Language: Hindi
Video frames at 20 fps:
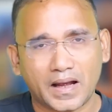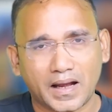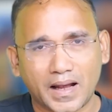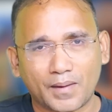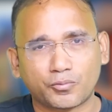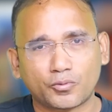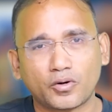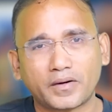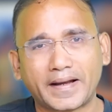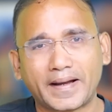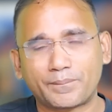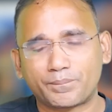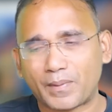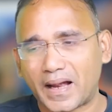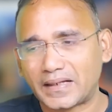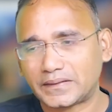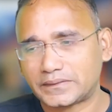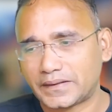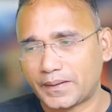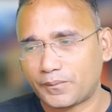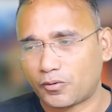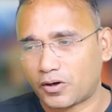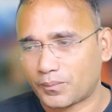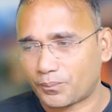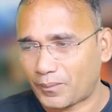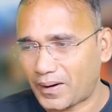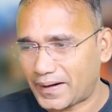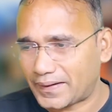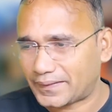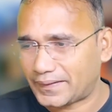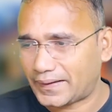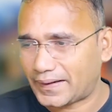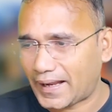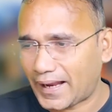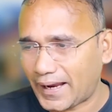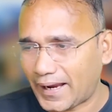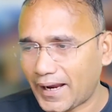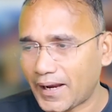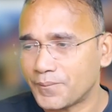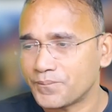आपको पांच रिवॉर्ड पॉइंट दे रहा
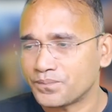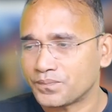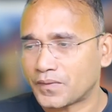है